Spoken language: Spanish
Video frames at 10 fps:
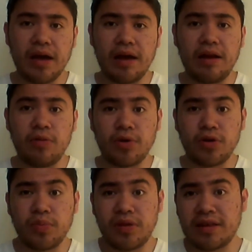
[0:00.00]
A lo
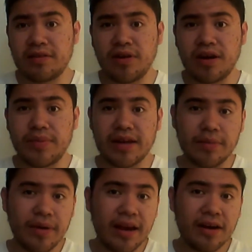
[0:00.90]
mejor podría tener una hermana
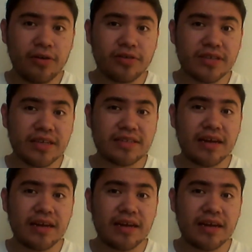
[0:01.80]
gemela, no lo sé,